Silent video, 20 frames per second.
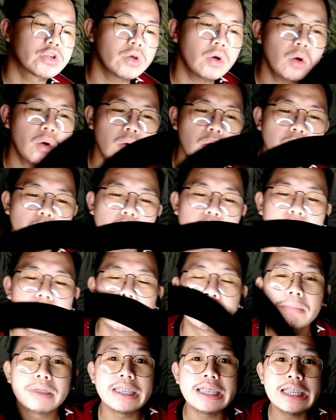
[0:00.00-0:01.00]
So,
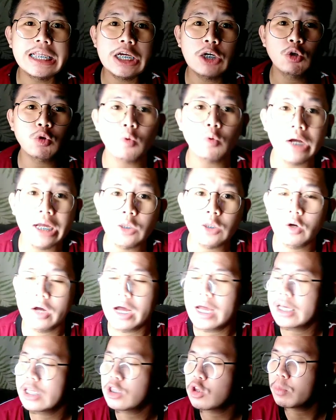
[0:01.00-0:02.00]
binili ko tong
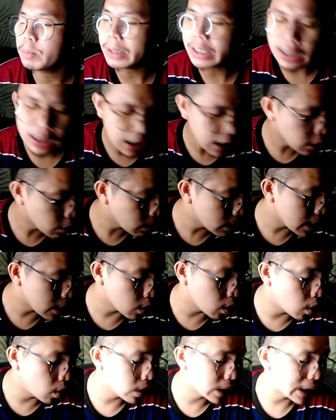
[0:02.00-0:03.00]
ano, ay ah, ito palang ano na
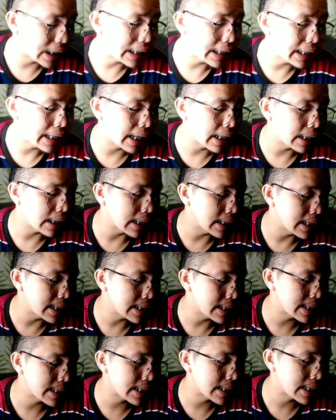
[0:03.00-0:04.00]
to, ring light
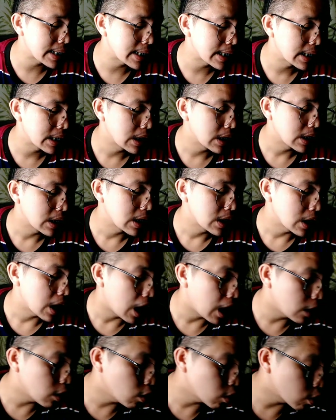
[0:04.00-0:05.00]
is
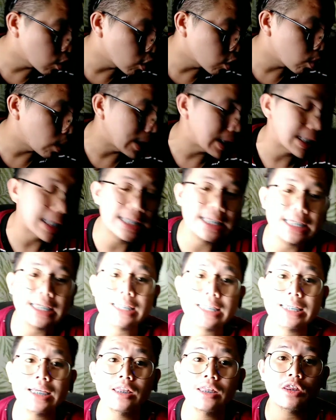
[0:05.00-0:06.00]
ano to,
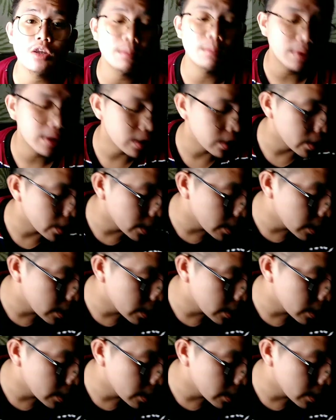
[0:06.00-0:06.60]
26 cm.